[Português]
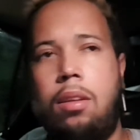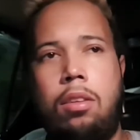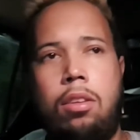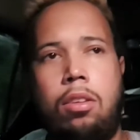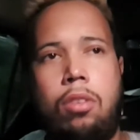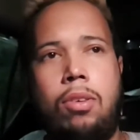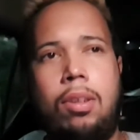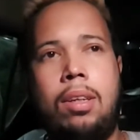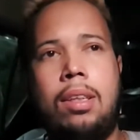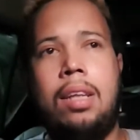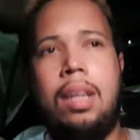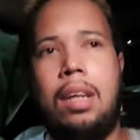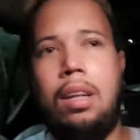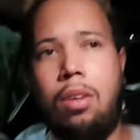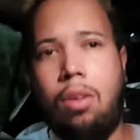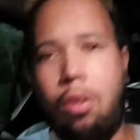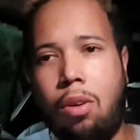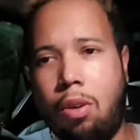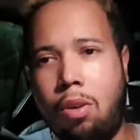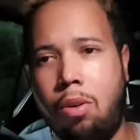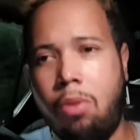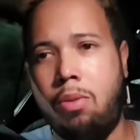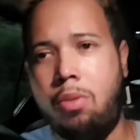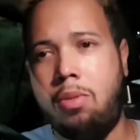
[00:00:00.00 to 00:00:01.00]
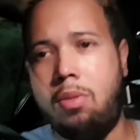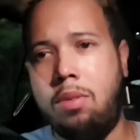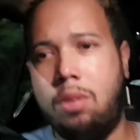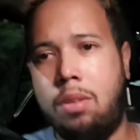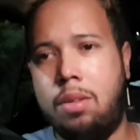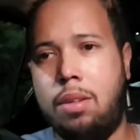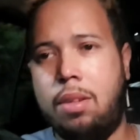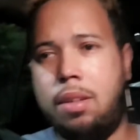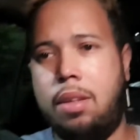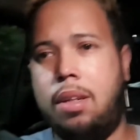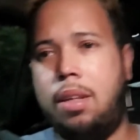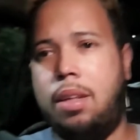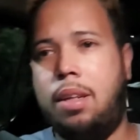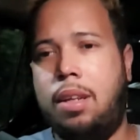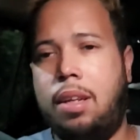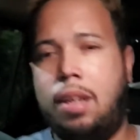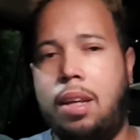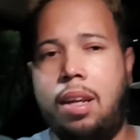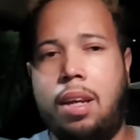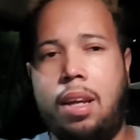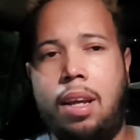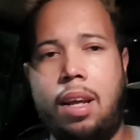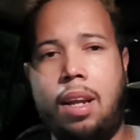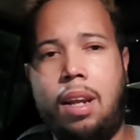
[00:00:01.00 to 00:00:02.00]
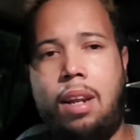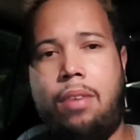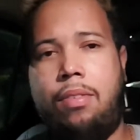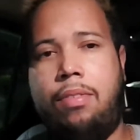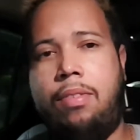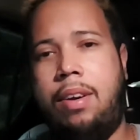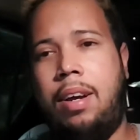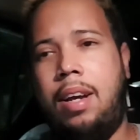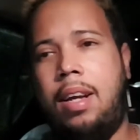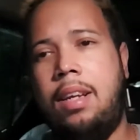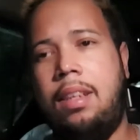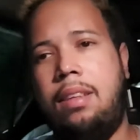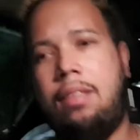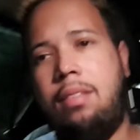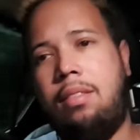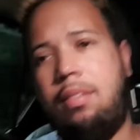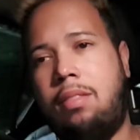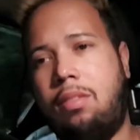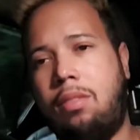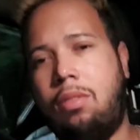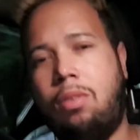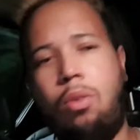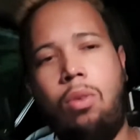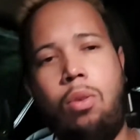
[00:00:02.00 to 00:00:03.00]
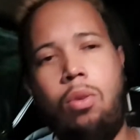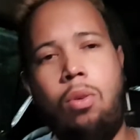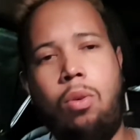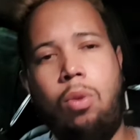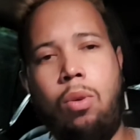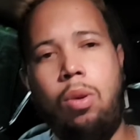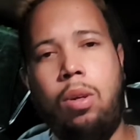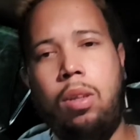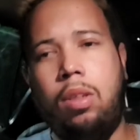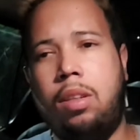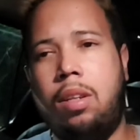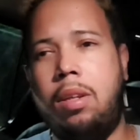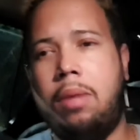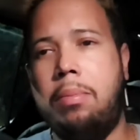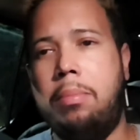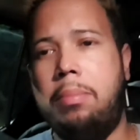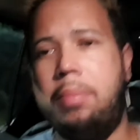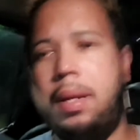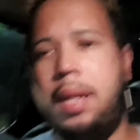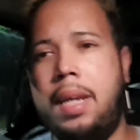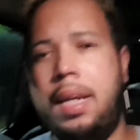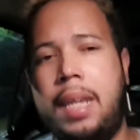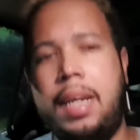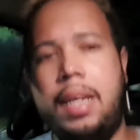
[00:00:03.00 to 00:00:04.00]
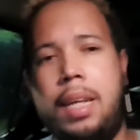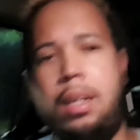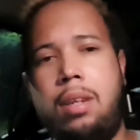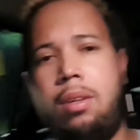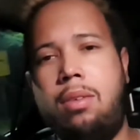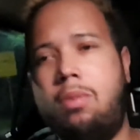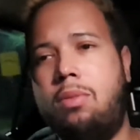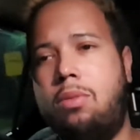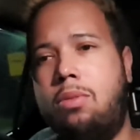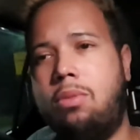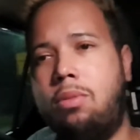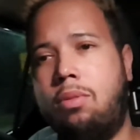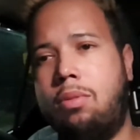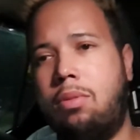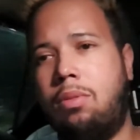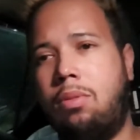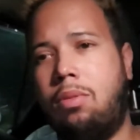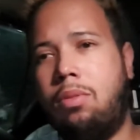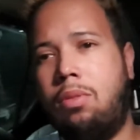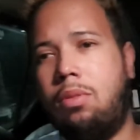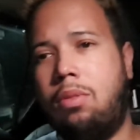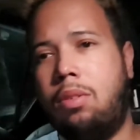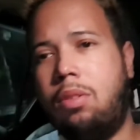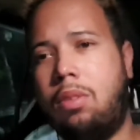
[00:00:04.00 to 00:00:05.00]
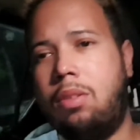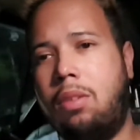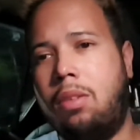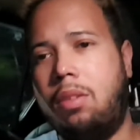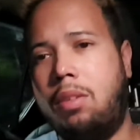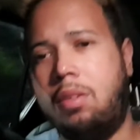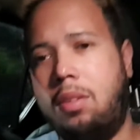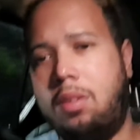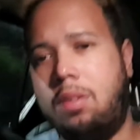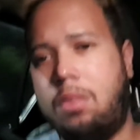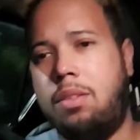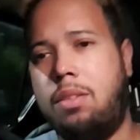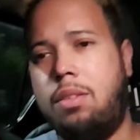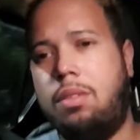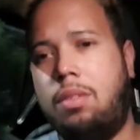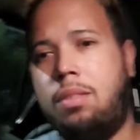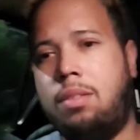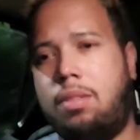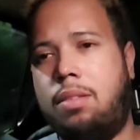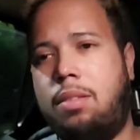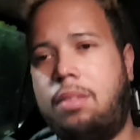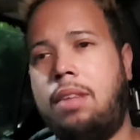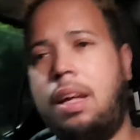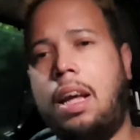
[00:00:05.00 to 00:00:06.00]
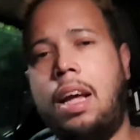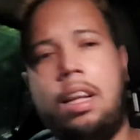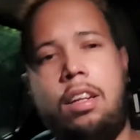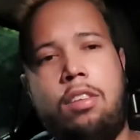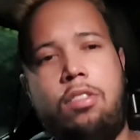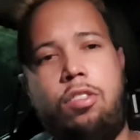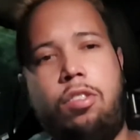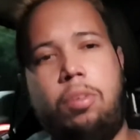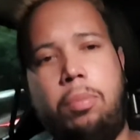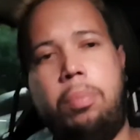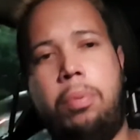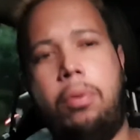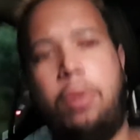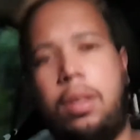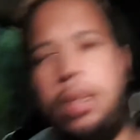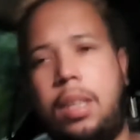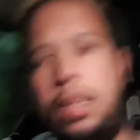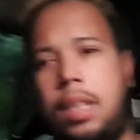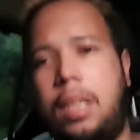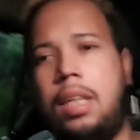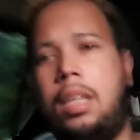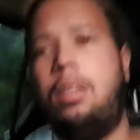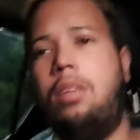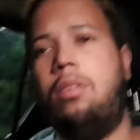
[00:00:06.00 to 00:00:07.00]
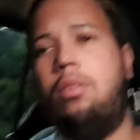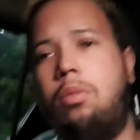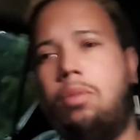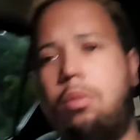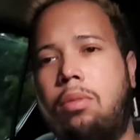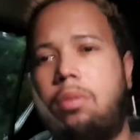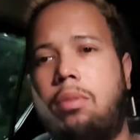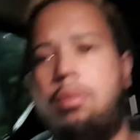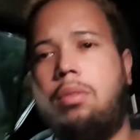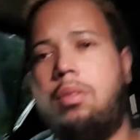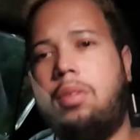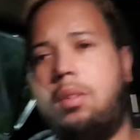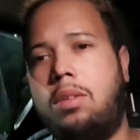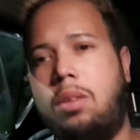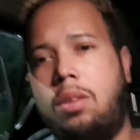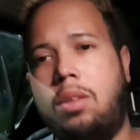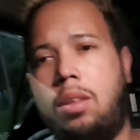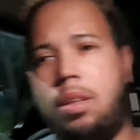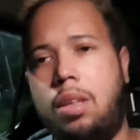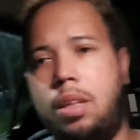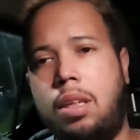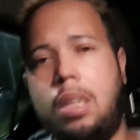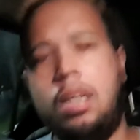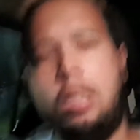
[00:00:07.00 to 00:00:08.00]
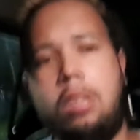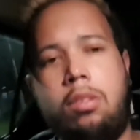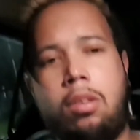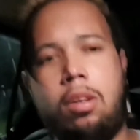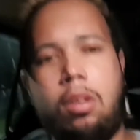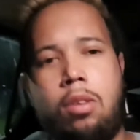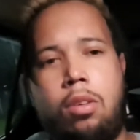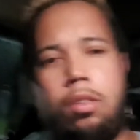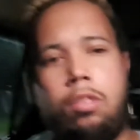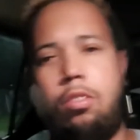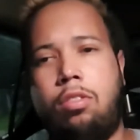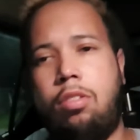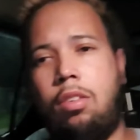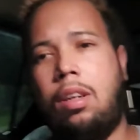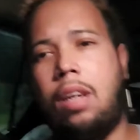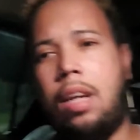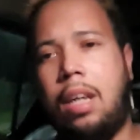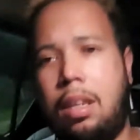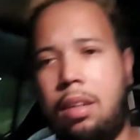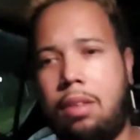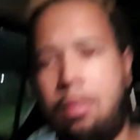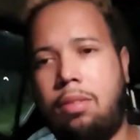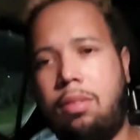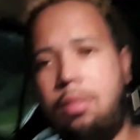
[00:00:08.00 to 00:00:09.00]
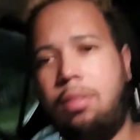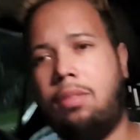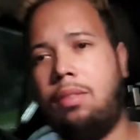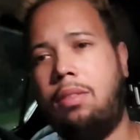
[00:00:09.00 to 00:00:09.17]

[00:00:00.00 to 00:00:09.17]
No etanol, ela faz 8,5, 7 e pouquinho, ligando o ar-condicionado.